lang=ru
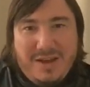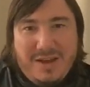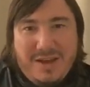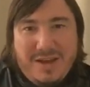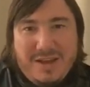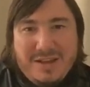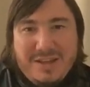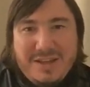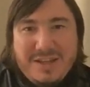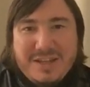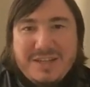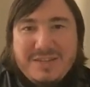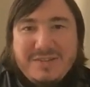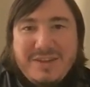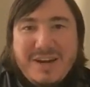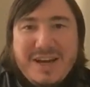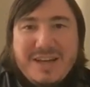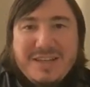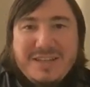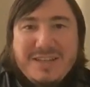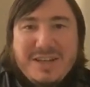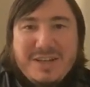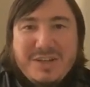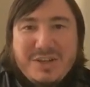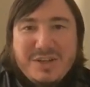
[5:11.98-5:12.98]

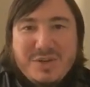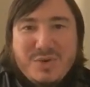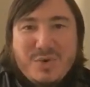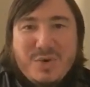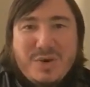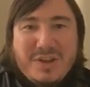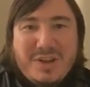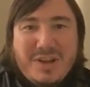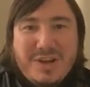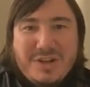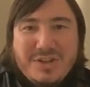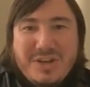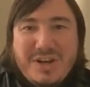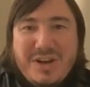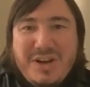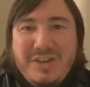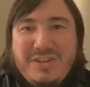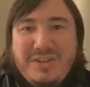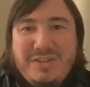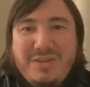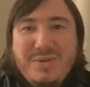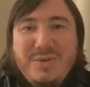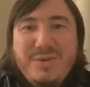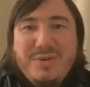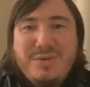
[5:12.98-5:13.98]
Называется эта сура также
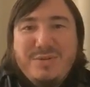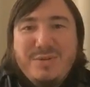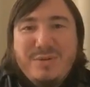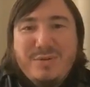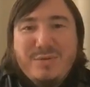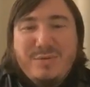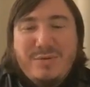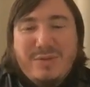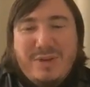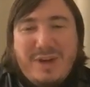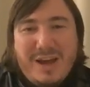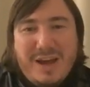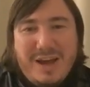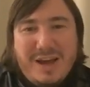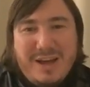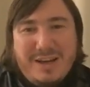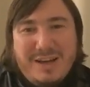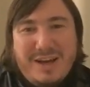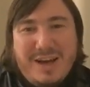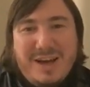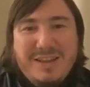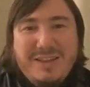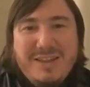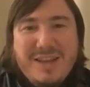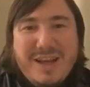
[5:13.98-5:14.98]
Thuluthul
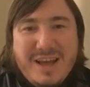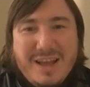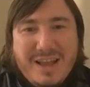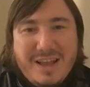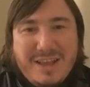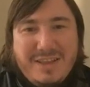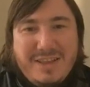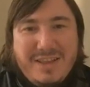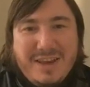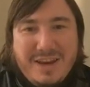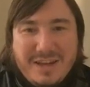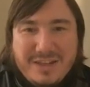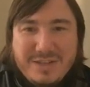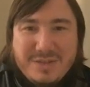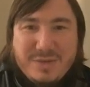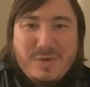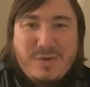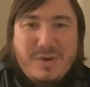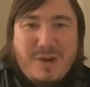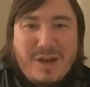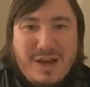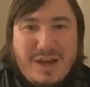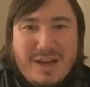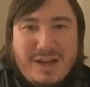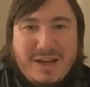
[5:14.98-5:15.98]
Коран, одна треть
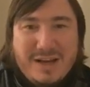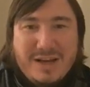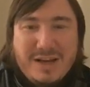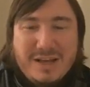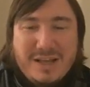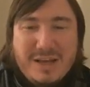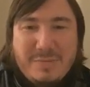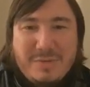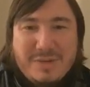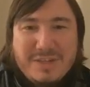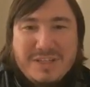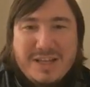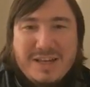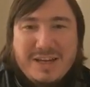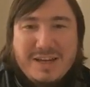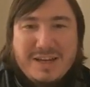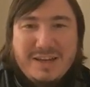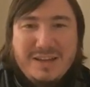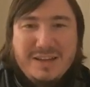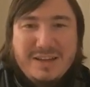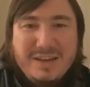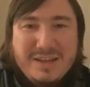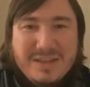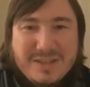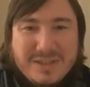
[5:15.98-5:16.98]
Корана, когда посланник
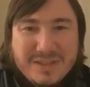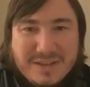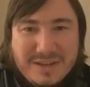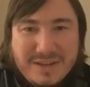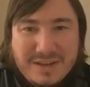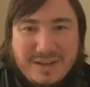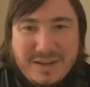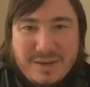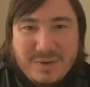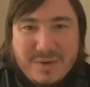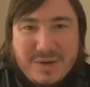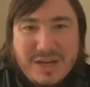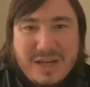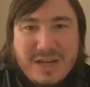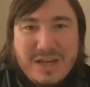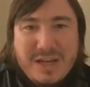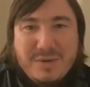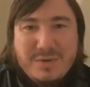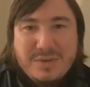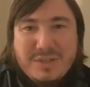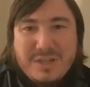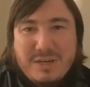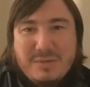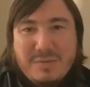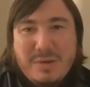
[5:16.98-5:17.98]
Аллаха, саллаллаху алейхи
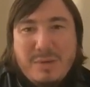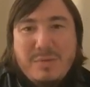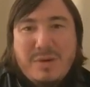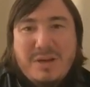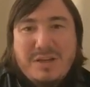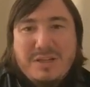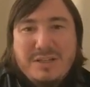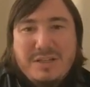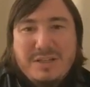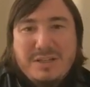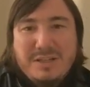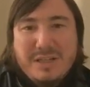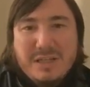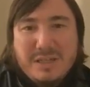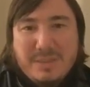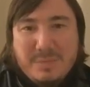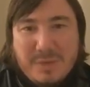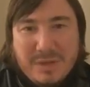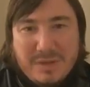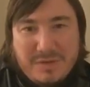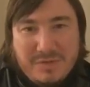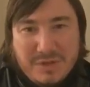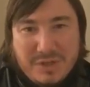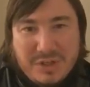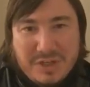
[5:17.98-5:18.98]
вассалям, обратился к
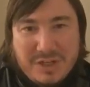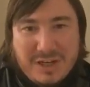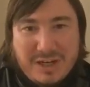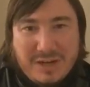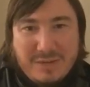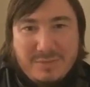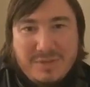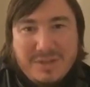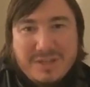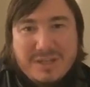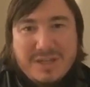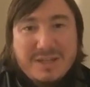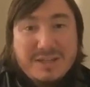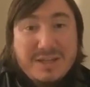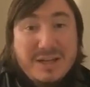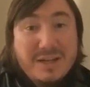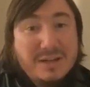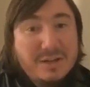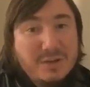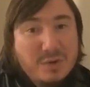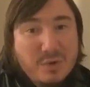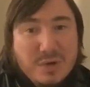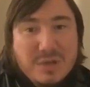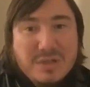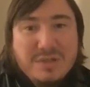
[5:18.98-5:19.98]
сподвижникам и сказал,
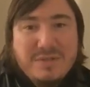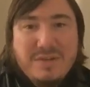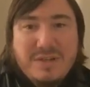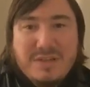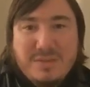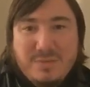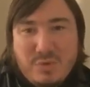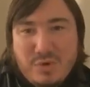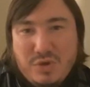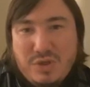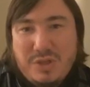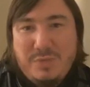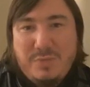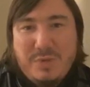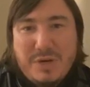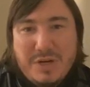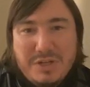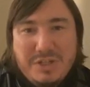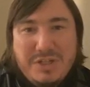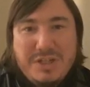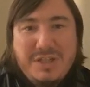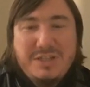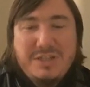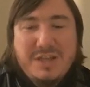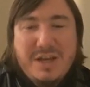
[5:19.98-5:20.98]
кто из вас может
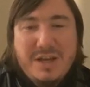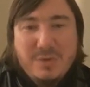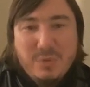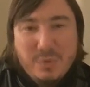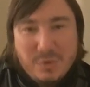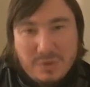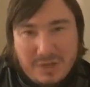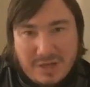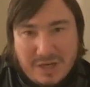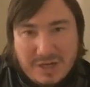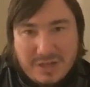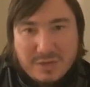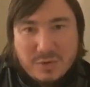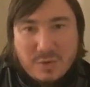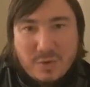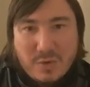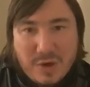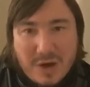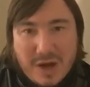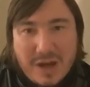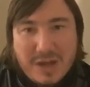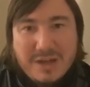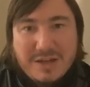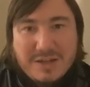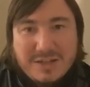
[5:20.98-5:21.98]
прочесть одну треть
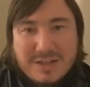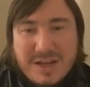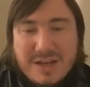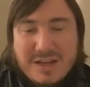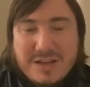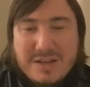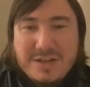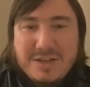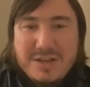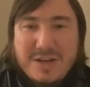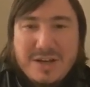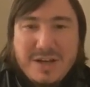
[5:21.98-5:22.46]
Корана за ночь?